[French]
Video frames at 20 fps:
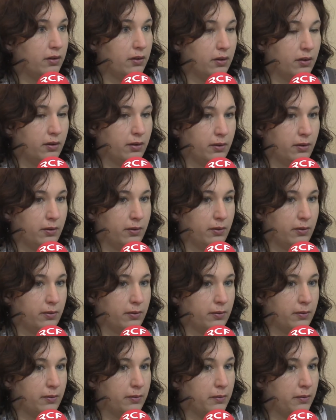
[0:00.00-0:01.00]

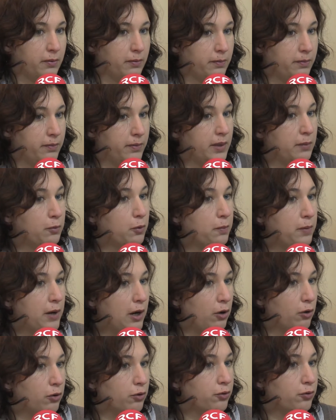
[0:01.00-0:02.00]
mes
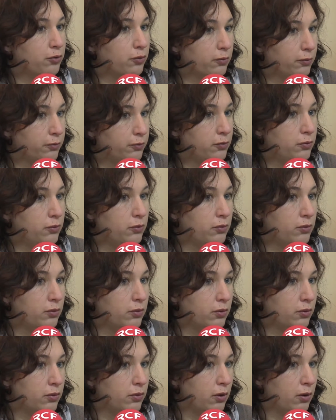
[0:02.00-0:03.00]
beaux-parents sont venus
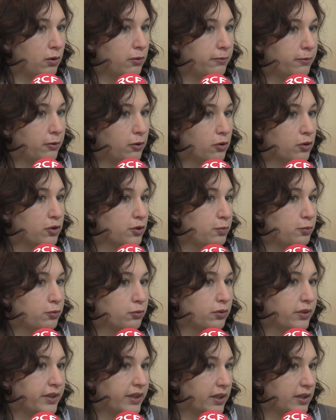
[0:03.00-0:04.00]
en France
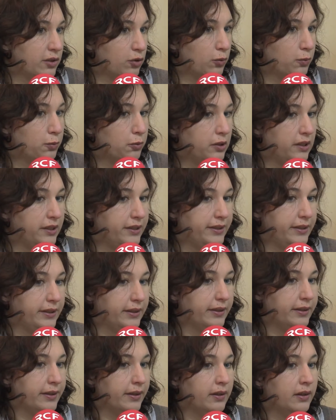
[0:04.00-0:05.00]
pour des raisons
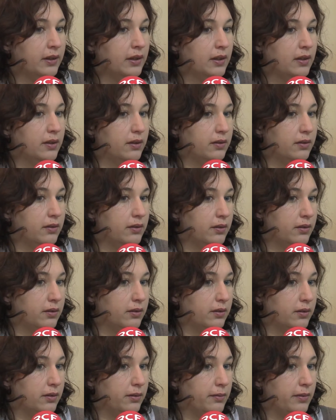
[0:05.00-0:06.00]
politiques.
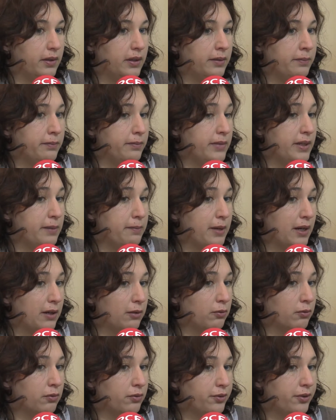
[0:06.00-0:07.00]
mais par
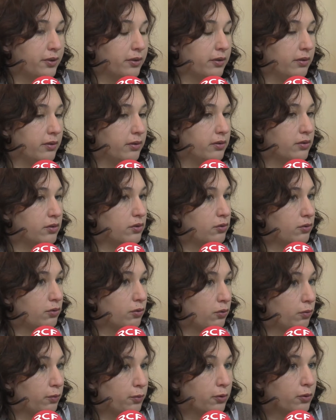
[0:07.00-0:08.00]
contre, ce
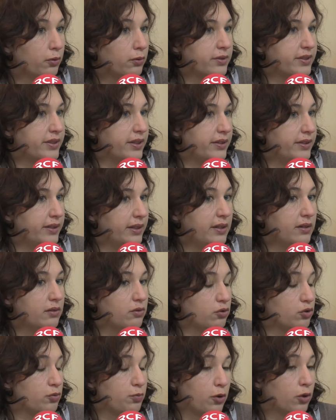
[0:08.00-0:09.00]
qu'on peut
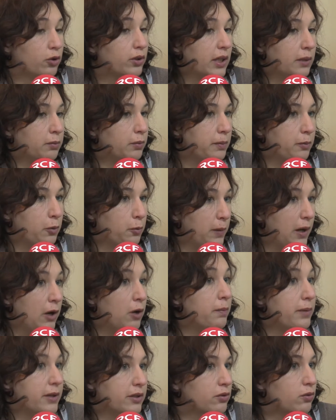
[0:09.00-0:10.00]
constater, je prends le cas de mes
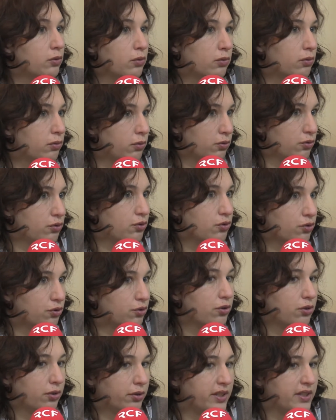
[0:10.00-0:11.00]
beaux-parents parce que
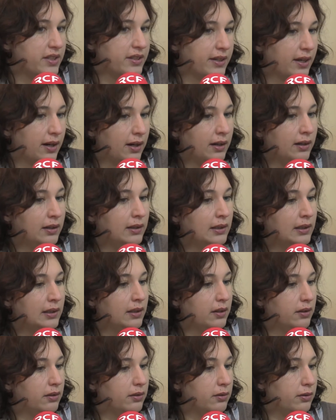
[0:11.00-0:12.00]
je, connais ce cas,
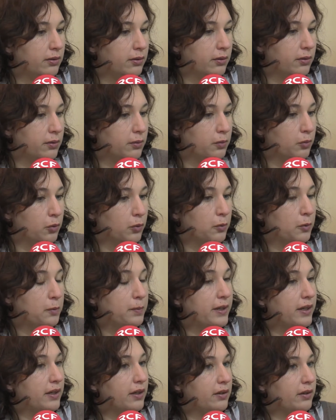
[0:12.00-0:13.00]
mon
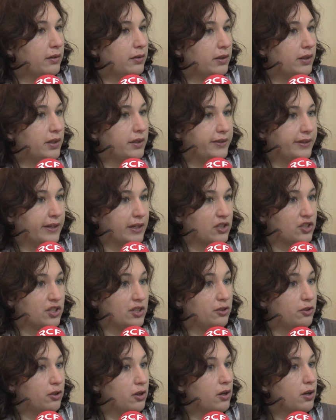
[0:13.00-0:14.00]
beau-père était
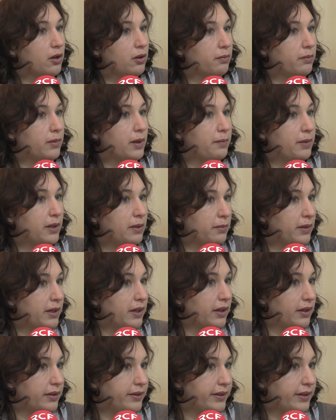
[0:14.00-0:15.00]
ingénieur, ma
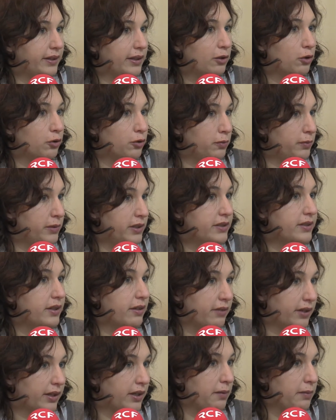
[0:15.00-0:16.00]
belle-mère était économiste
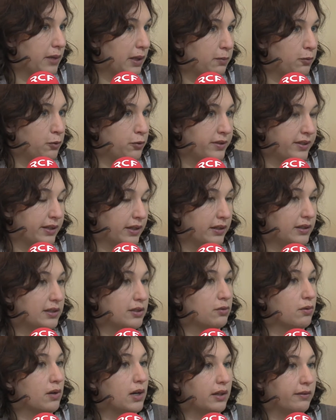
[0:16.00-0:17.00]
avec un bac plus 5, ils
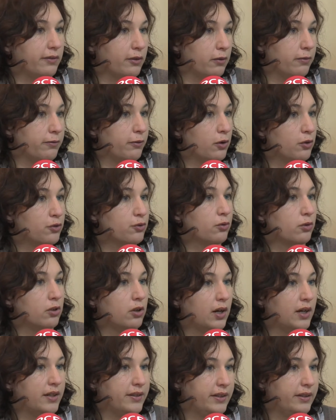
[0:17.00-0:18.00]
sont arrivés en France, on
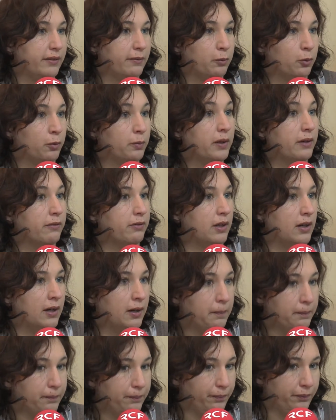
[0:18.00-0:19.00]
leur a dit, bon ben
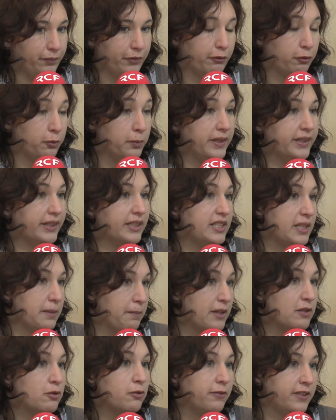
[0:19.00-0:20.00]
voilà, vous maîtrisez
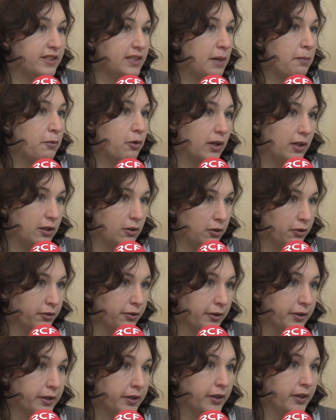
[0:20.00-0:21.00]
pas suffisamment la
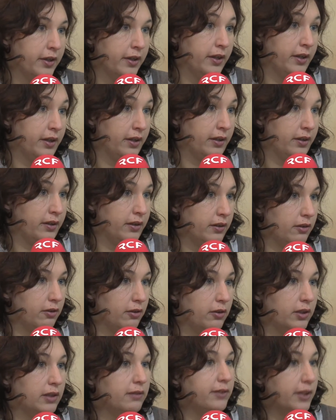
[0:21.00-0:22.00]
langue. Il venait d'où
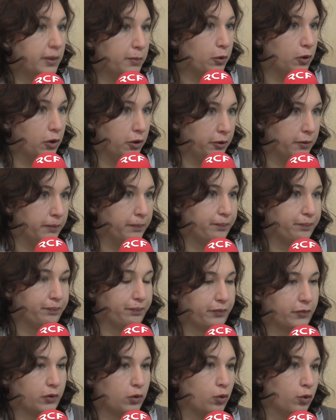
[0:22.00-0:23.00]
euh, Il venait de Pologne.
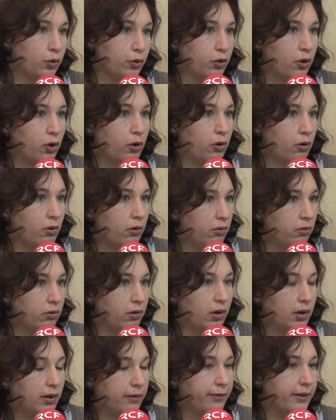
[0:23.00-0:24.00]
Donc
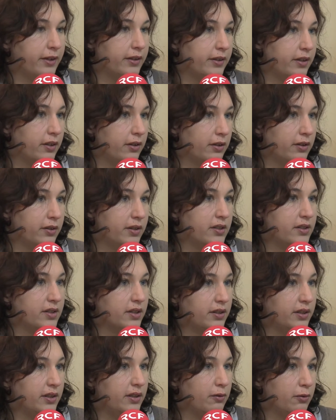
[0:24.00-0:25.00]
euh, à la fin des, des
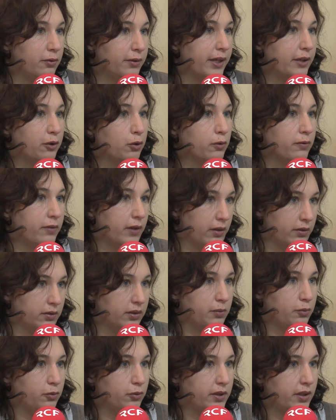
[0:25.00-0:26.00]
années 80, euh,
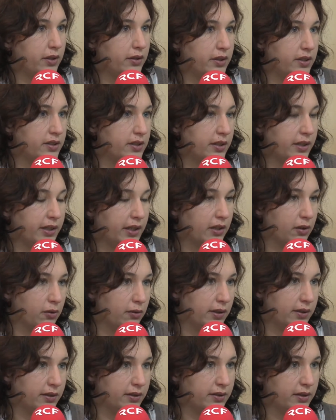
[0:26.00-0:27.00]
début des années
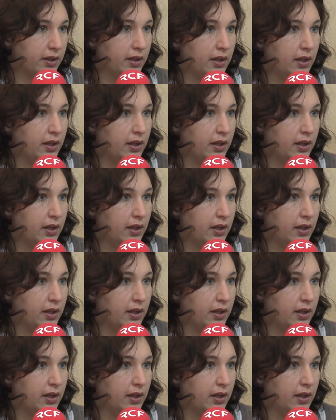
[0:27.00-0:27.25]
90.